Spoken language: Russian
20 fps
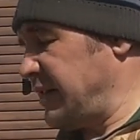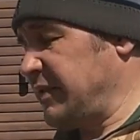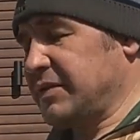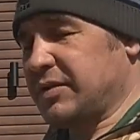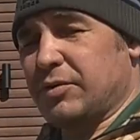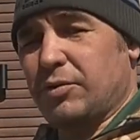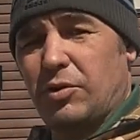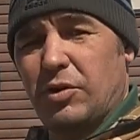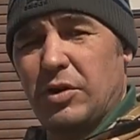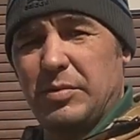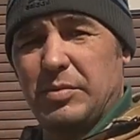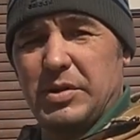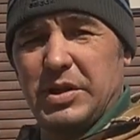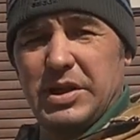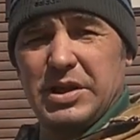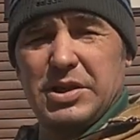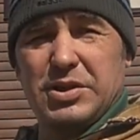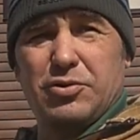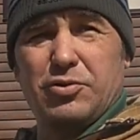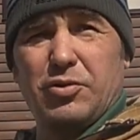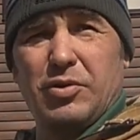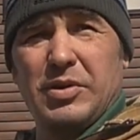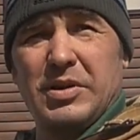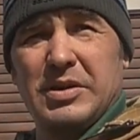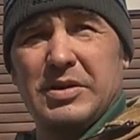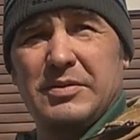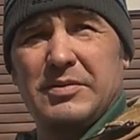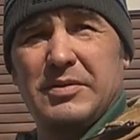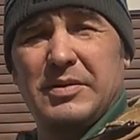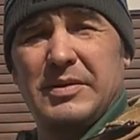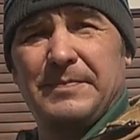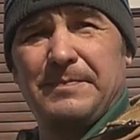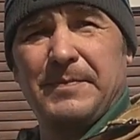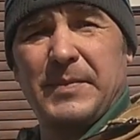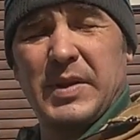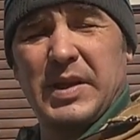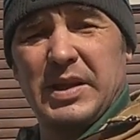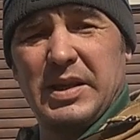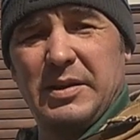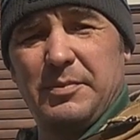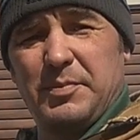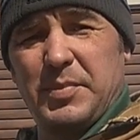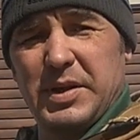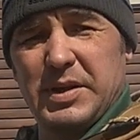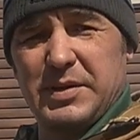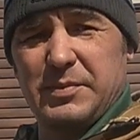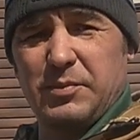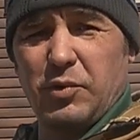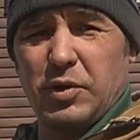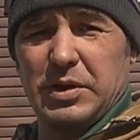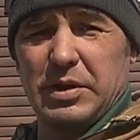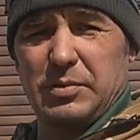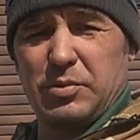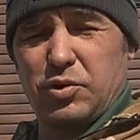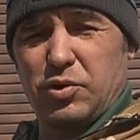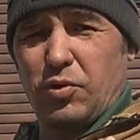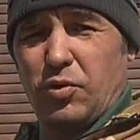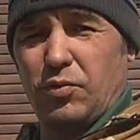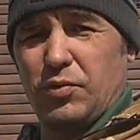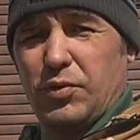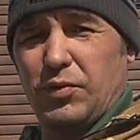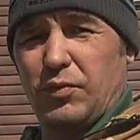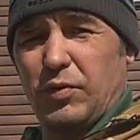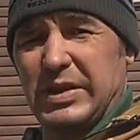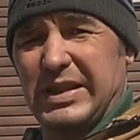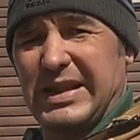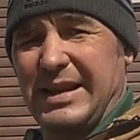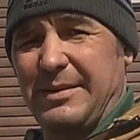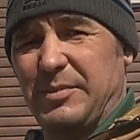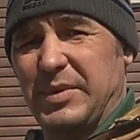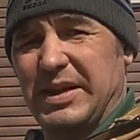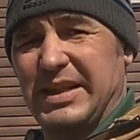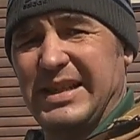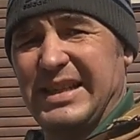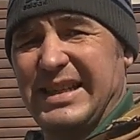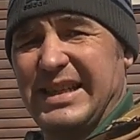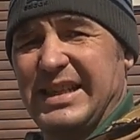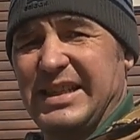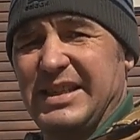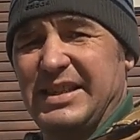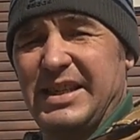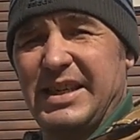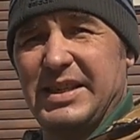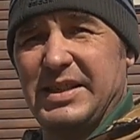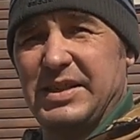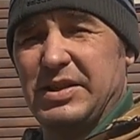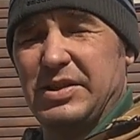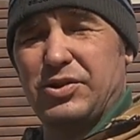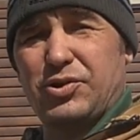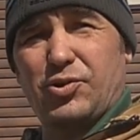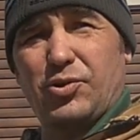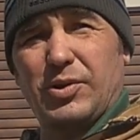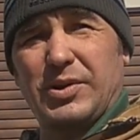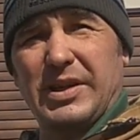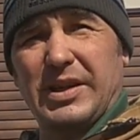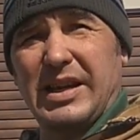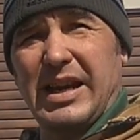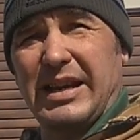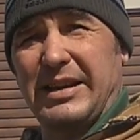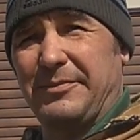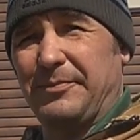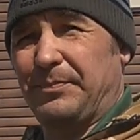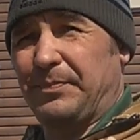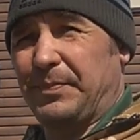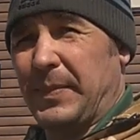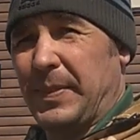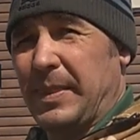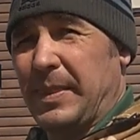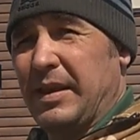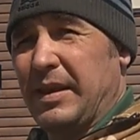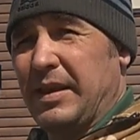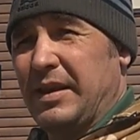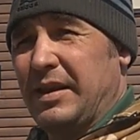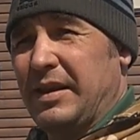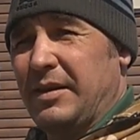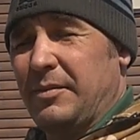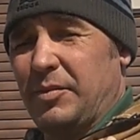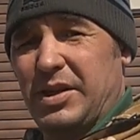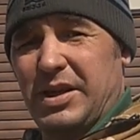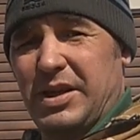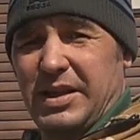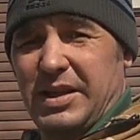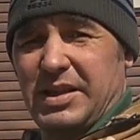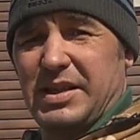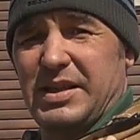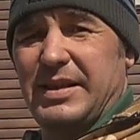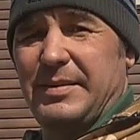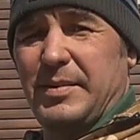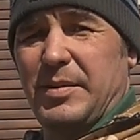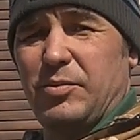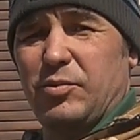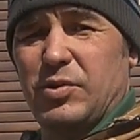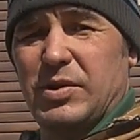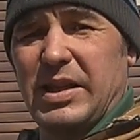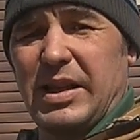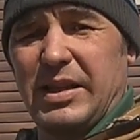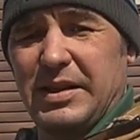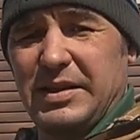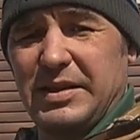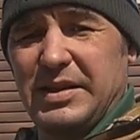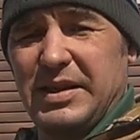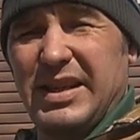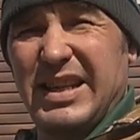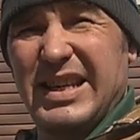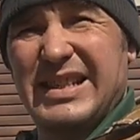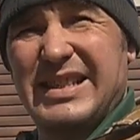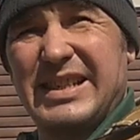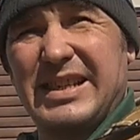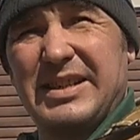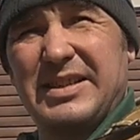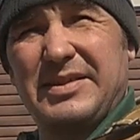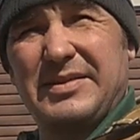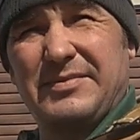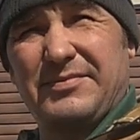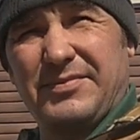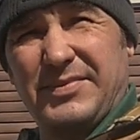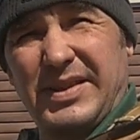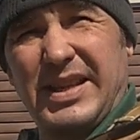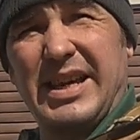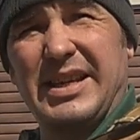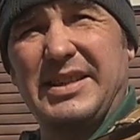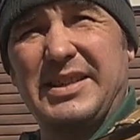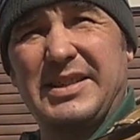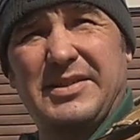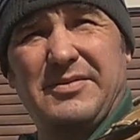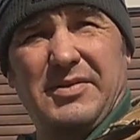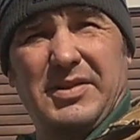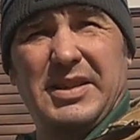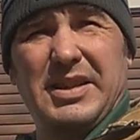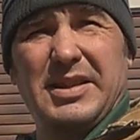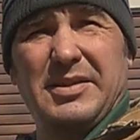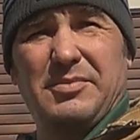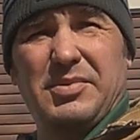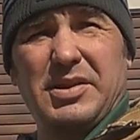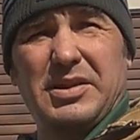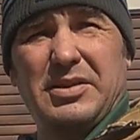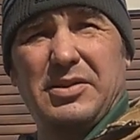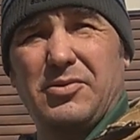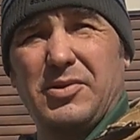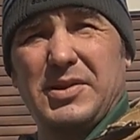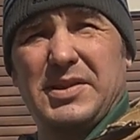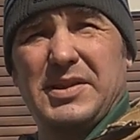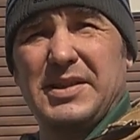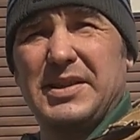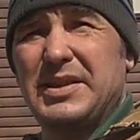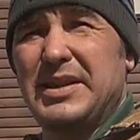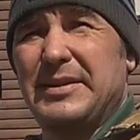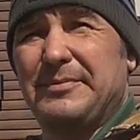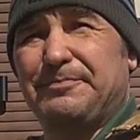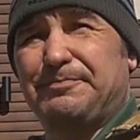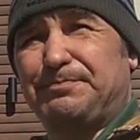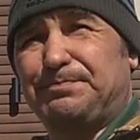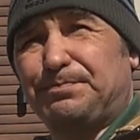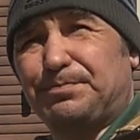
Вскроем крышечку и посмотрим, что у него там есть, что да как. Мне даже самому стало интересно. Да, действительно, при такой цене,